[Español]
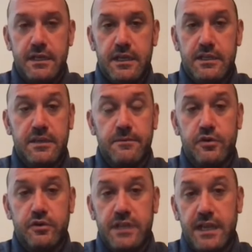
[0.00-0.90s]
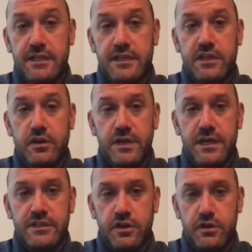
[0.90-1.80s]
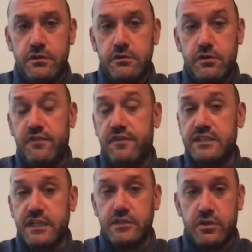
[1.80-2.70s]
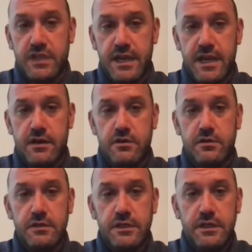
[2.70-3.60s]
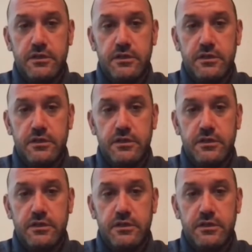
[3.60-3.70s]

que estamos en la tercera ubicación, no es fácil sostenerlo,